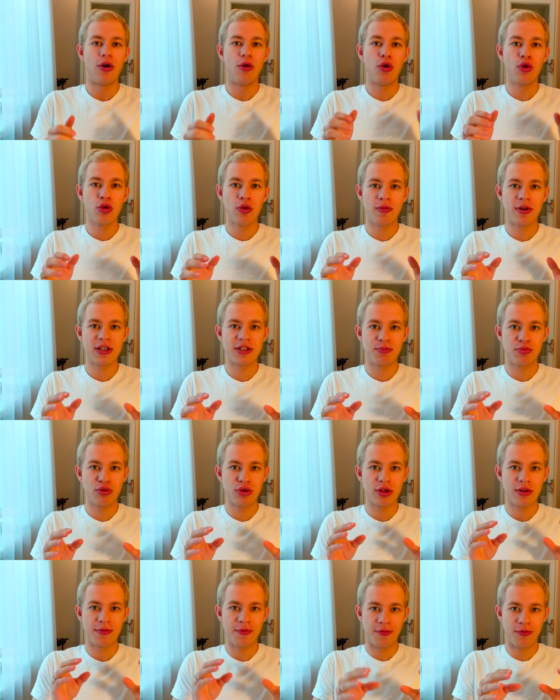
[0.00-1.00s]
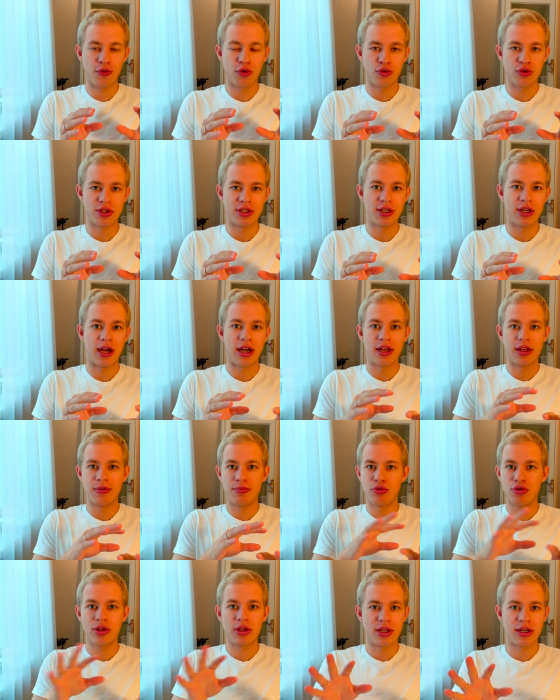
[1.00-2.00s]
он у вас будет в фокусе, а не
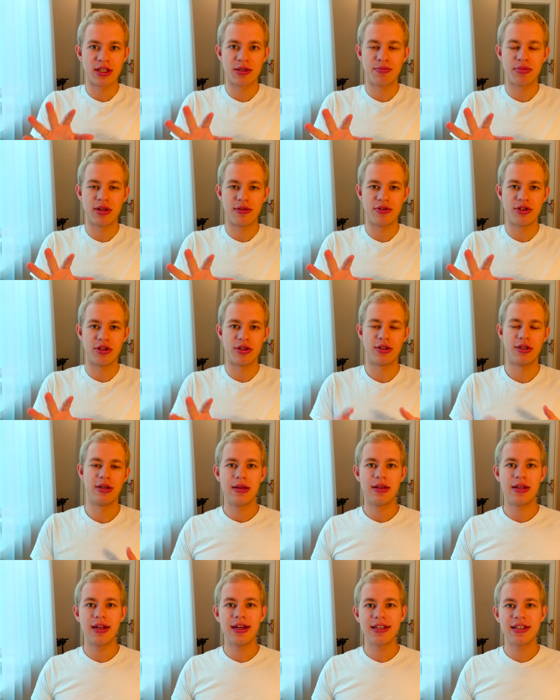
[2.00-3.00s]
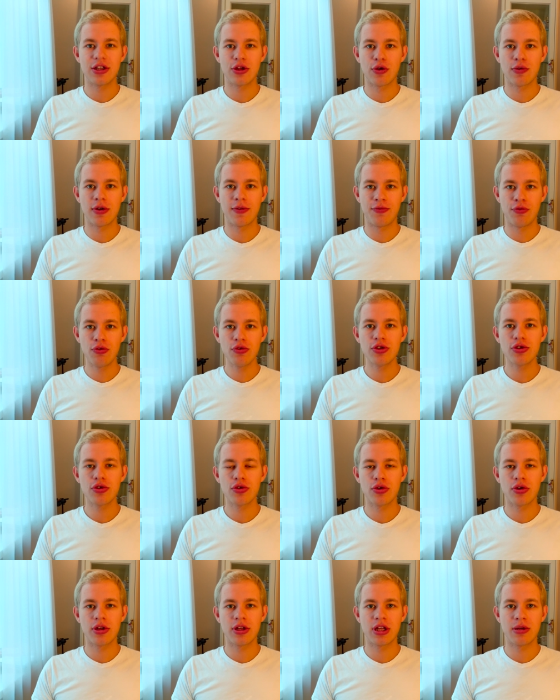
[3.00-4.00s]
будет расплывчат. Третья новая функция,
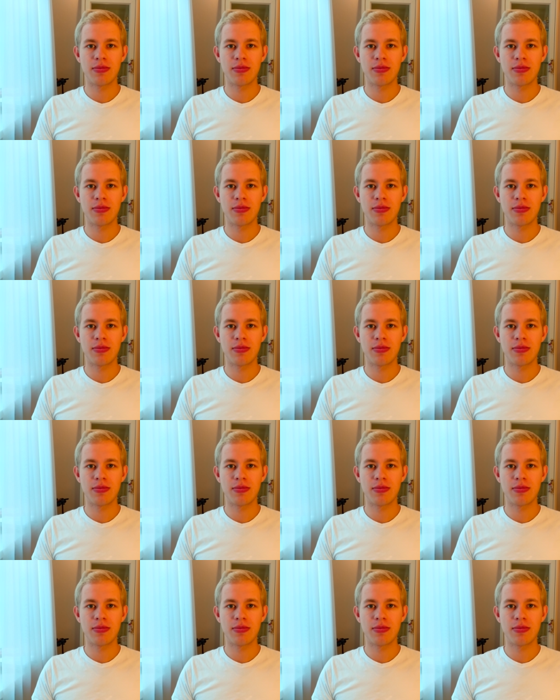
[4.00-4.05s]
которую они